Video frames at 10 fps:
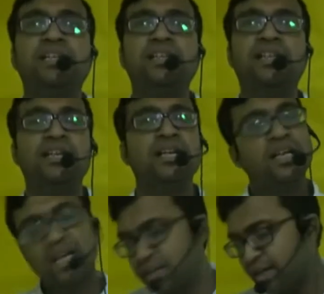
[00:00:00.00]
करते हैं
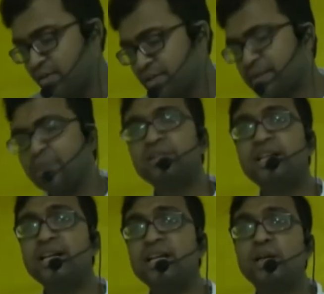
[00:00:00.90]
एंटिटी कॉन्सेप्ट क्या
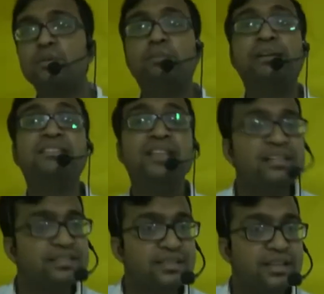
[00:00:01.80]
बोलता है
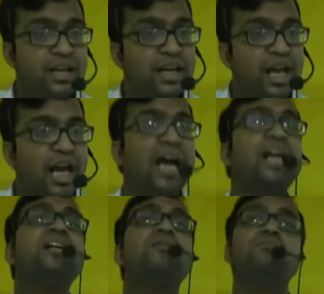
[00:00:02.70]
बिजनेस
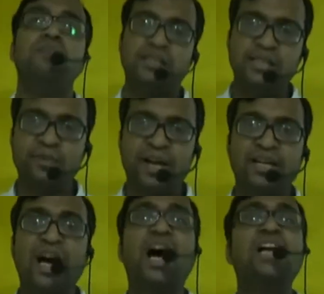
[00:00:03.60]
एंड
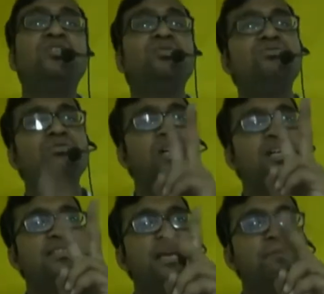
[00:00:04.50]
बिजनेसमैन आर टू
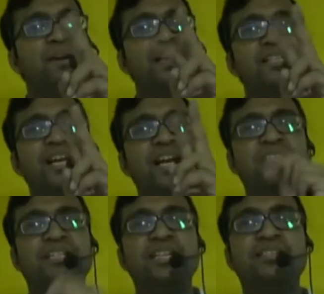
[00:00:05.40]
सेपरेट
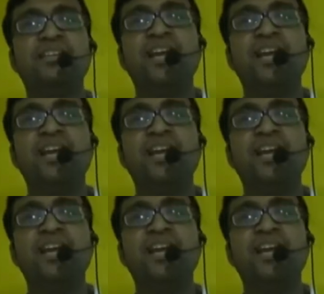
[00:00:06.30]
एंटिटीज